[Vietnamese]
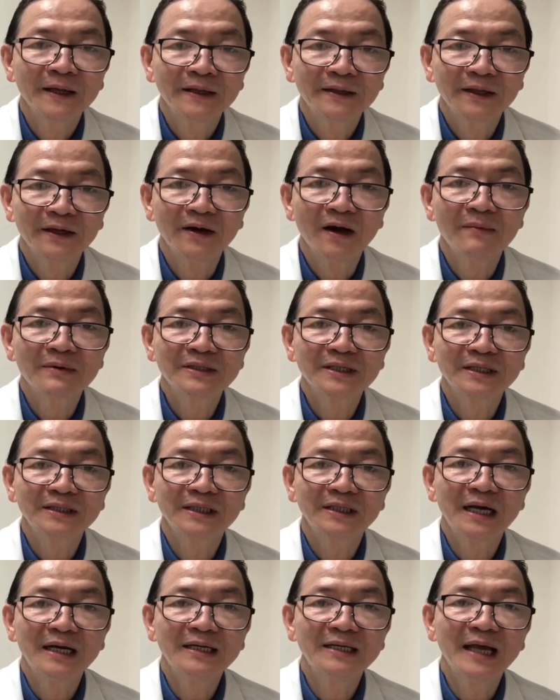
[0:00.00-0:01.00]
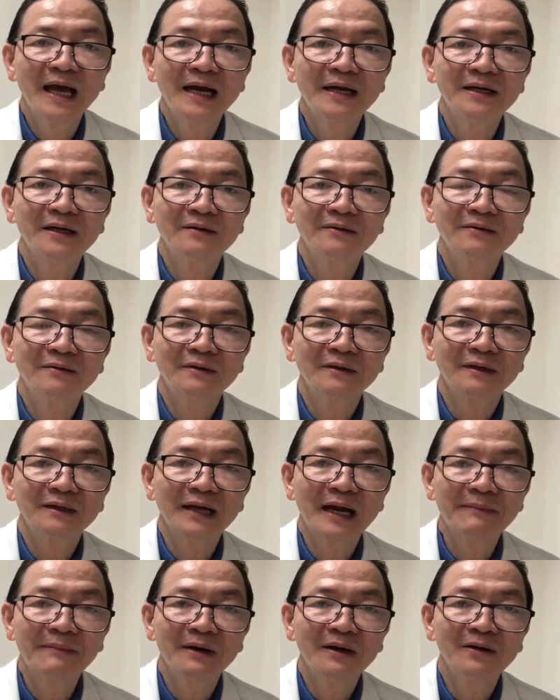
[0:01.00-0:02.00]
Từ đó bác sĩ sẽ đánh giá được
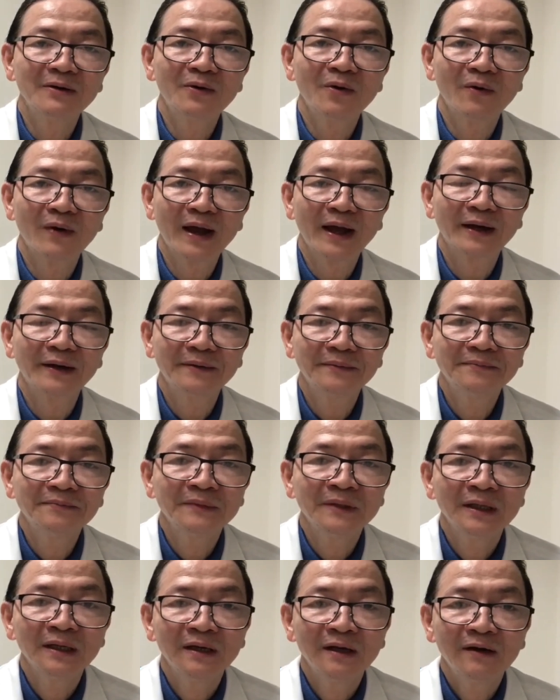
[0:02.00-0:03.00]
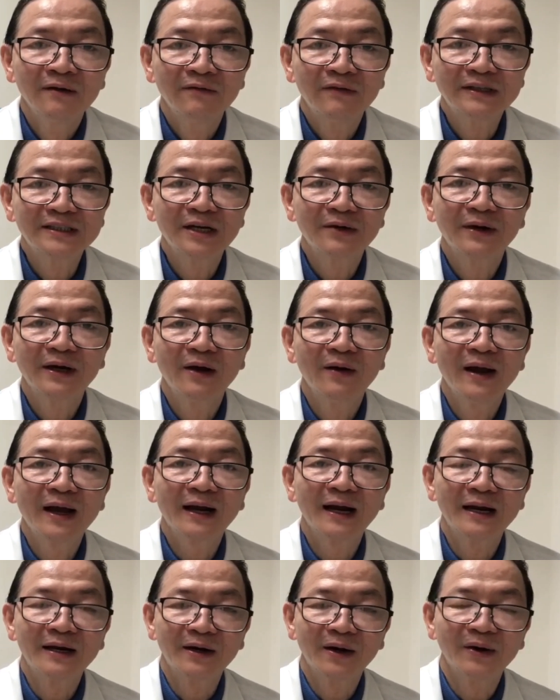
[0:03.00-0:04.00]
đáp ứng của OLED. Và sau khi ổ OLED
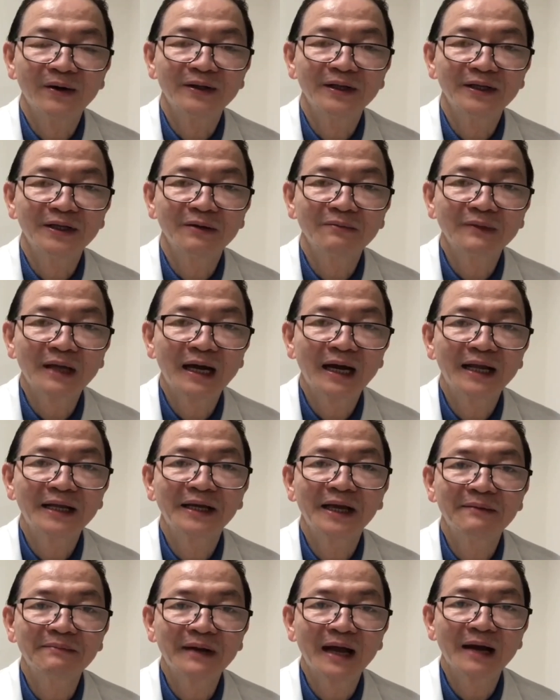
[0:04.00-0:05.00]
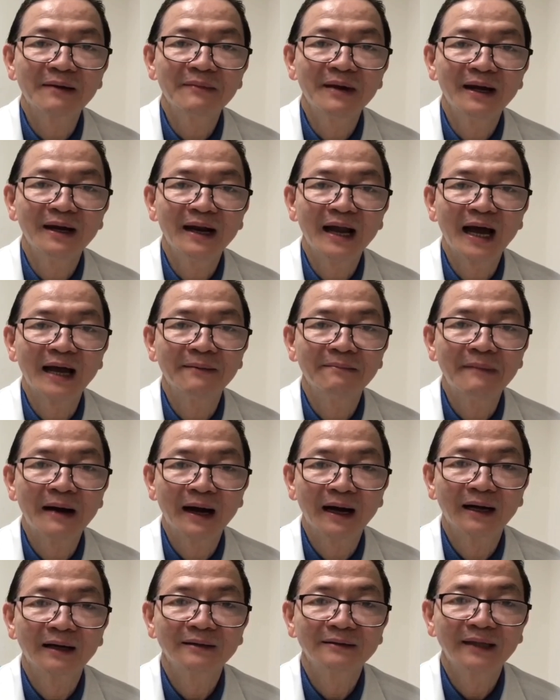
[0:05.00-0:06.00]
lành rồi thì chúng ta nên kiểm tra HB lại bằng
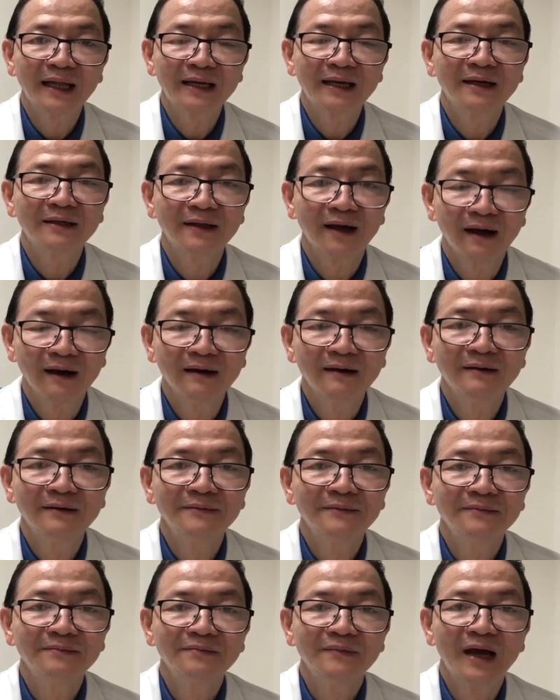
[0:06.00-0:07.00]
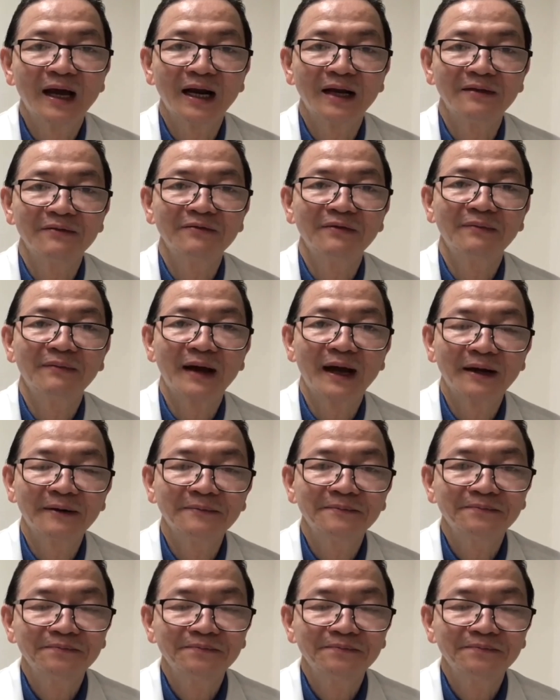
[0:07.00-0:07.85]
test hơi thở hoặc là những phòng khác.